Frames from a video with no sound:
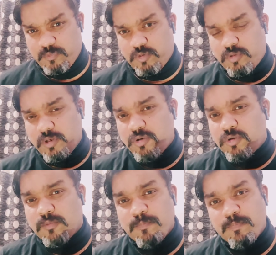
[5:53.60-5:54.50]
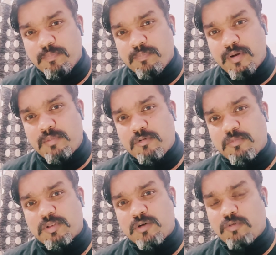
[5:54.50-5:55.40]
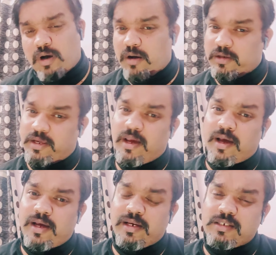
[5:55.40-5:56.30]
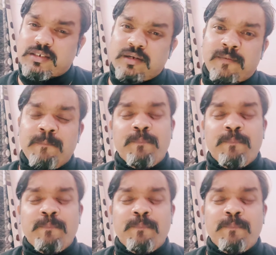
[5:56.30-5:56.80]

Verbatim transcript: तो देखो मैं आपको बताऊं क्या है रीज़न